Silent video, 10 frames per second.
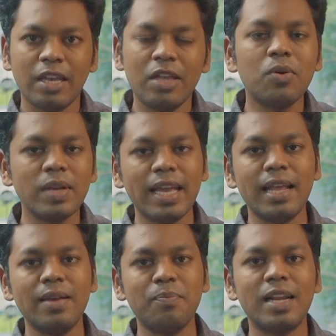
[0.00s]
ஏதோ
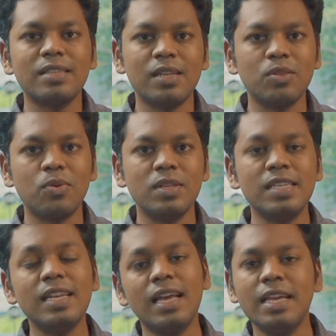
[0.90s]
என் மனசில்
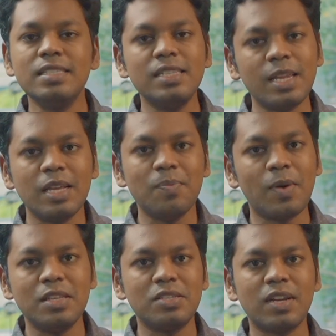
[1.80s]
தோணுச்சு இல்லை இன்ஜினியரிங்
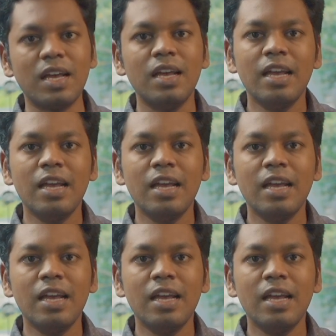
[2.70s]
படித்தோன்னா